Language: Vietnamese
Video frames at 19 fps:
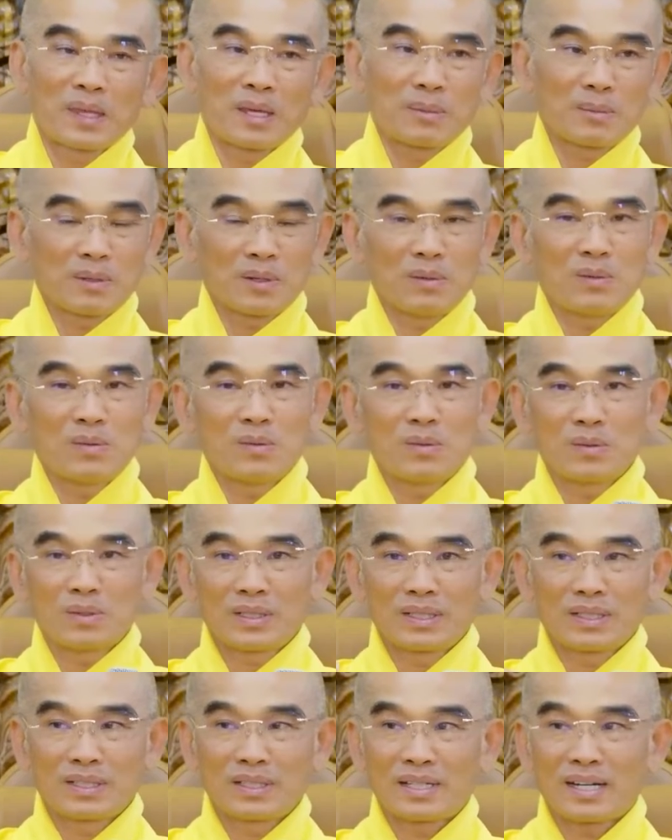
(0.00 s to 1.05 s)
Nghiệp cũ
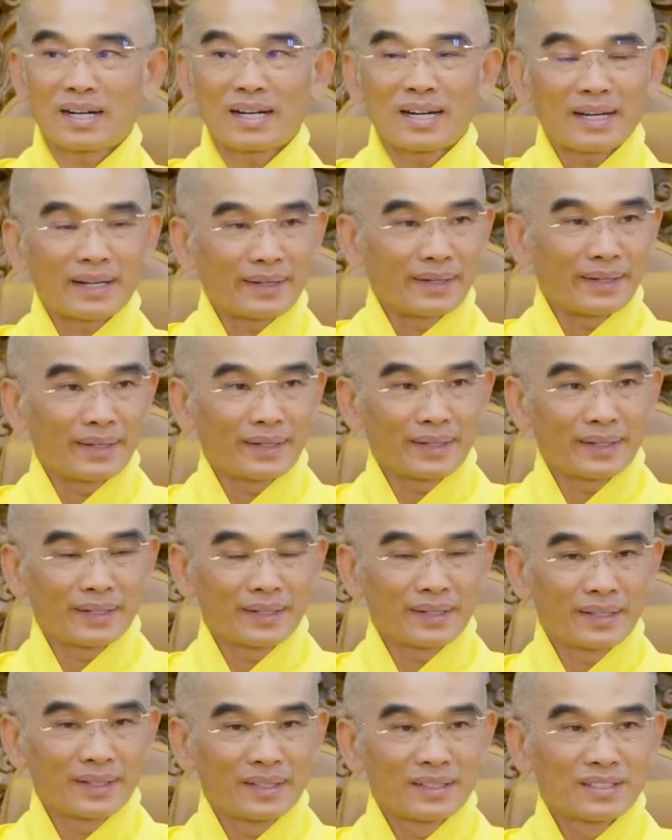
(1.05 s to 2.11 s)
thì nó đã đầy,
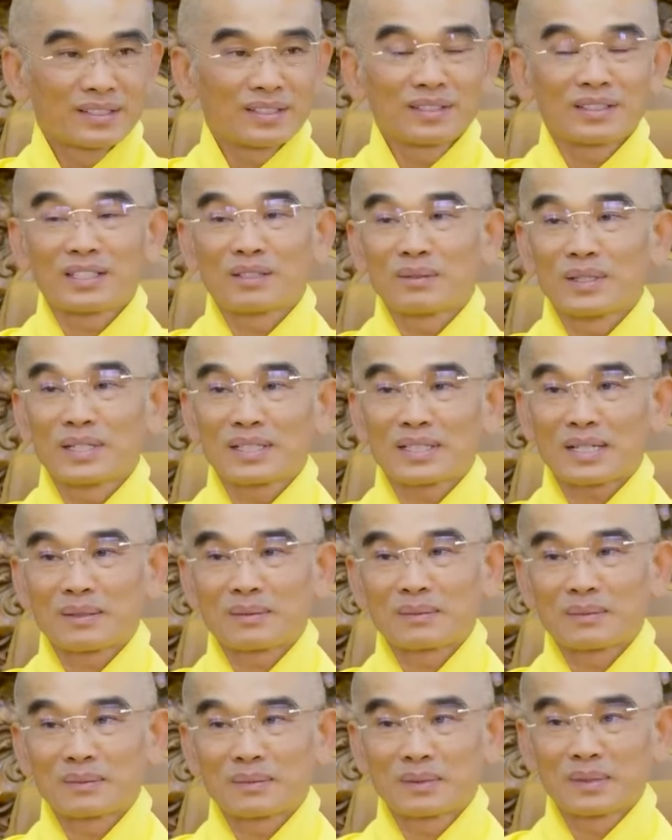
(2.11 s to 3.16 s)
chưa giải quyết
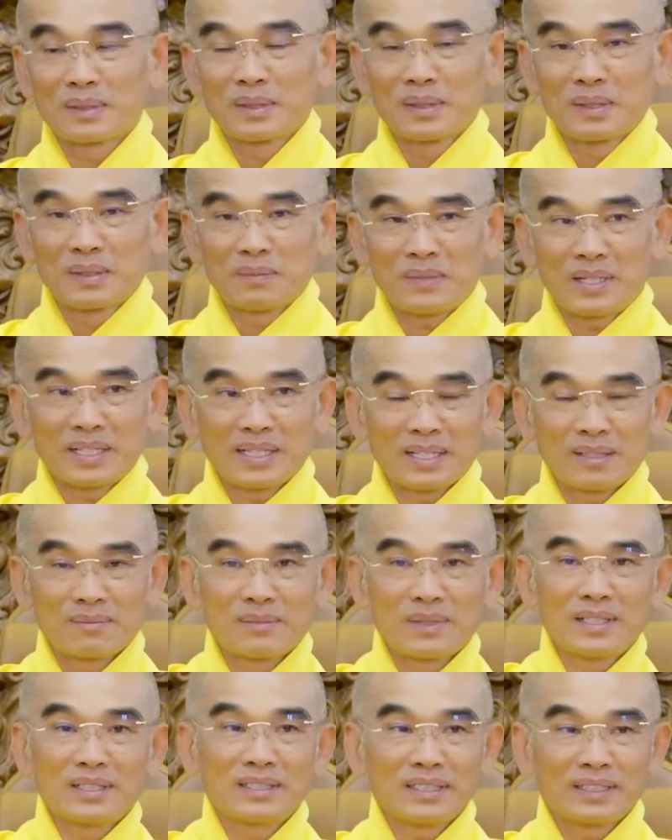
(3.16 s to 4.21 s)
xong, mà nghiệp
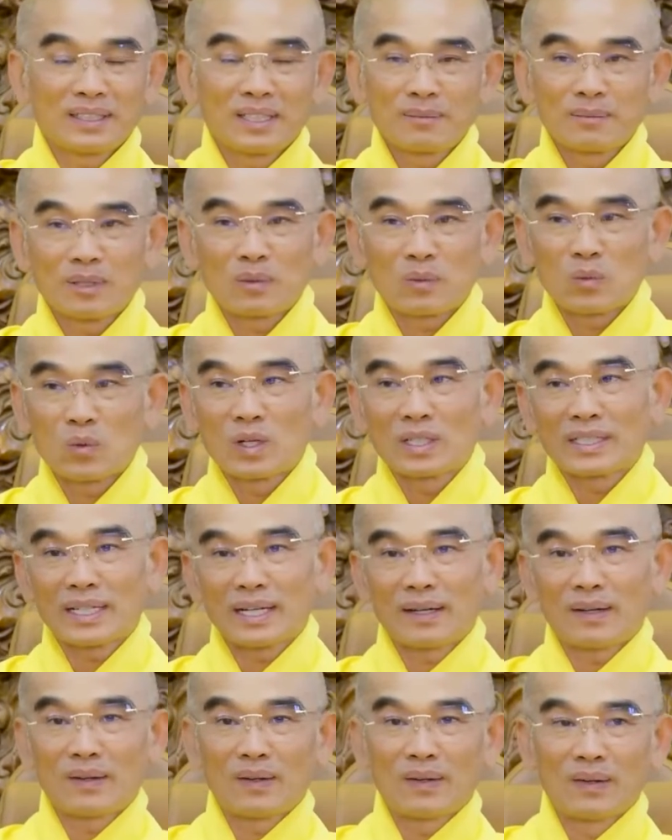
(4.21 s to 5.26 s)
mới thì tiếp tục quân
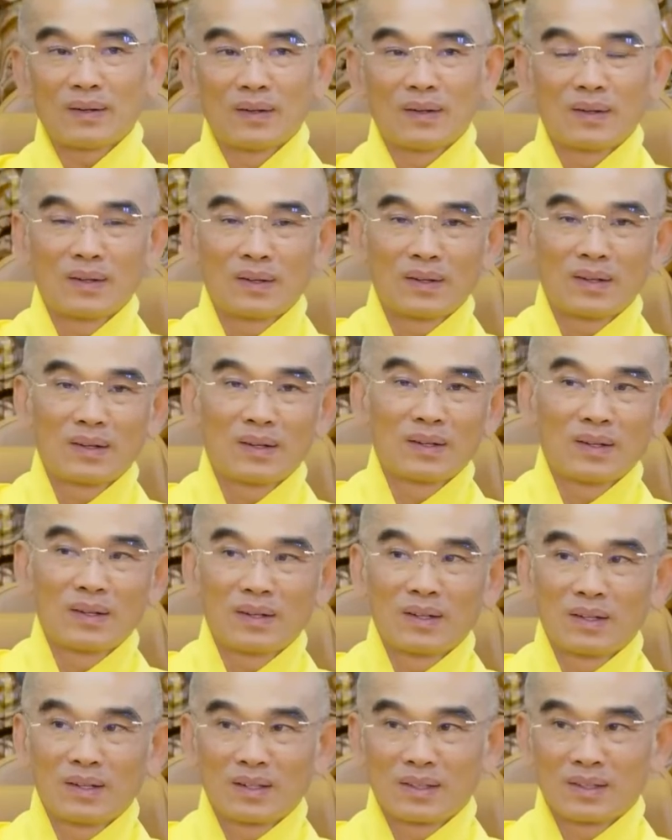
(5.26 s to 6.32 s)
vào.
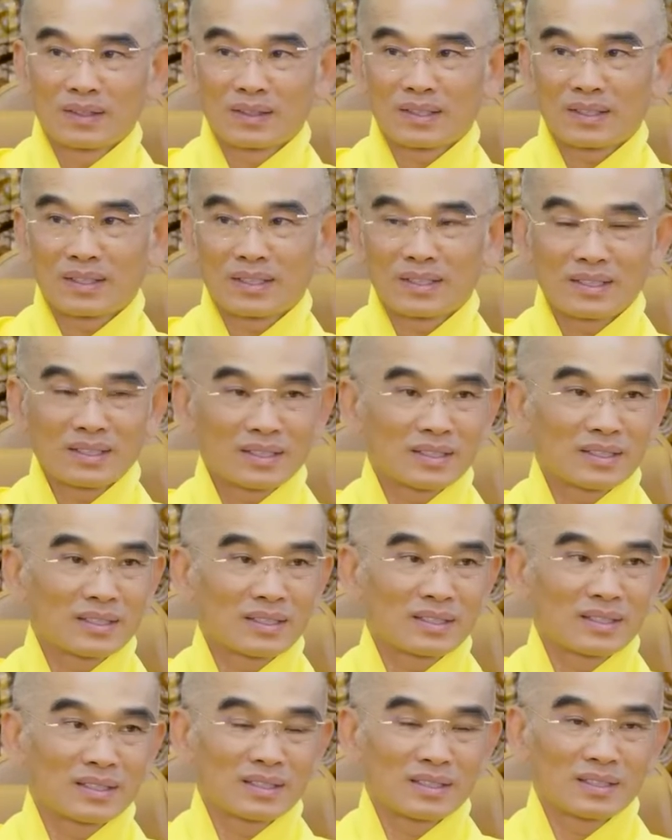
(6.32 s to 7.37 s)
Thì
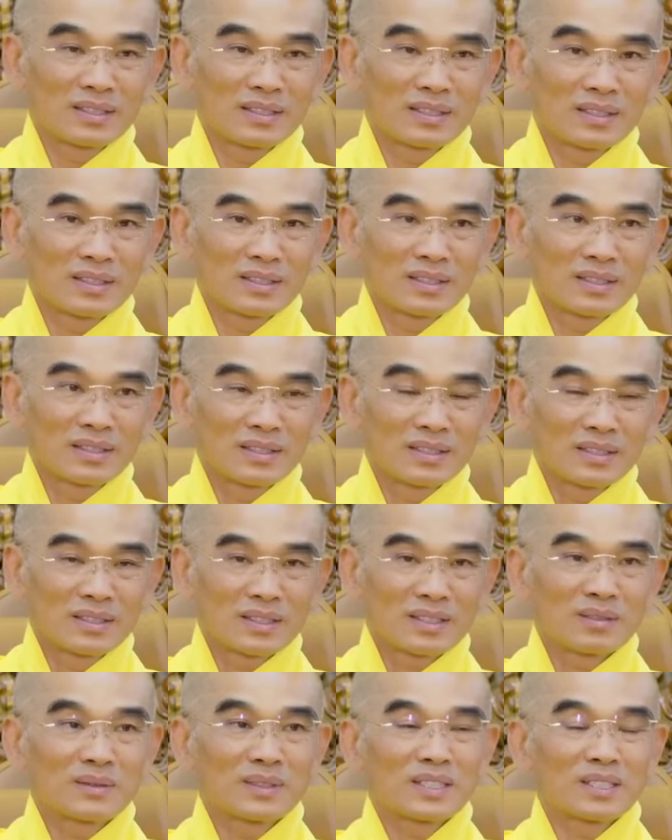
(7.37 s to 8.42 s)

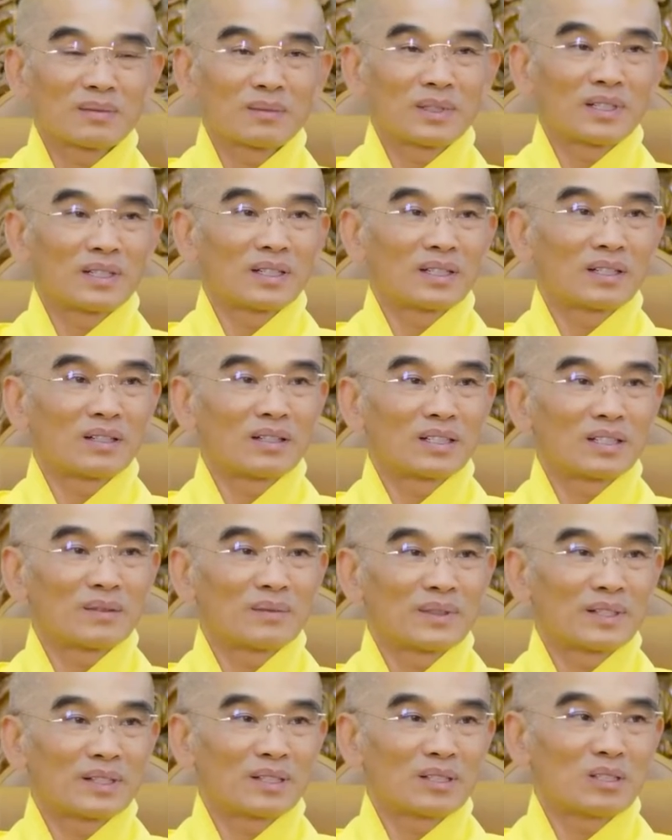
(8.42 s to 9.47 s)
có bây giờ mình ngồi lại
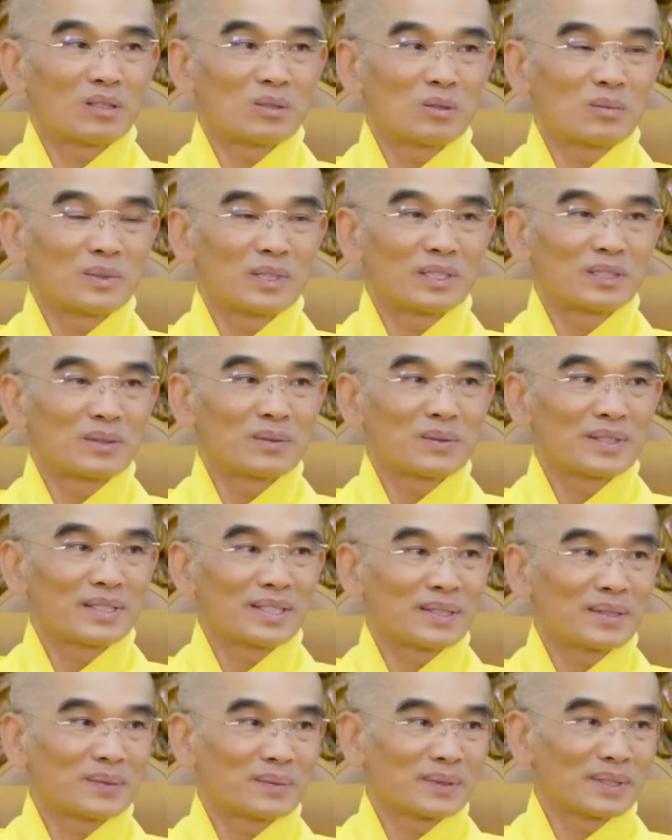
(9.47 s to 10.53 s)
mình hỏi, ủa mình tu cái
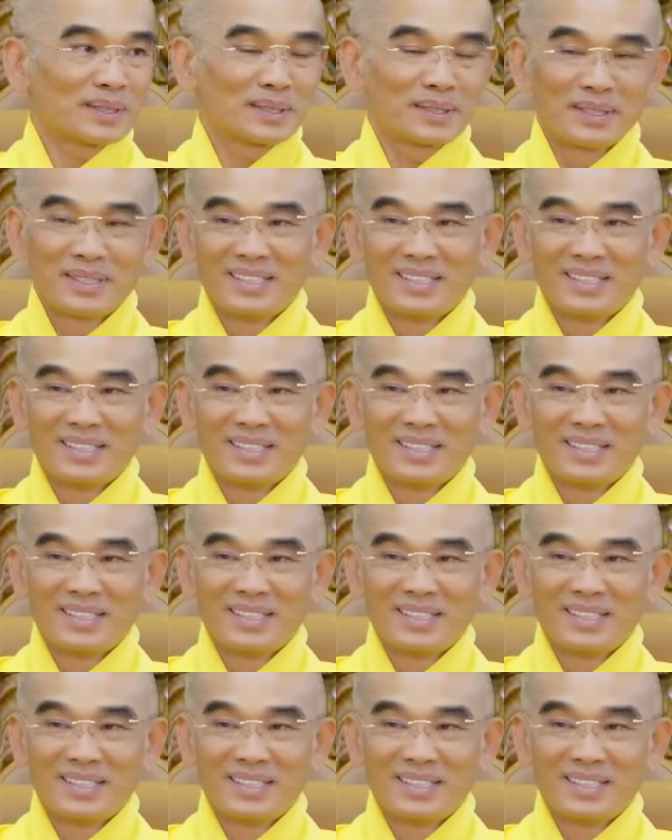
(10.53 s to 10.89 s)
gì không ta?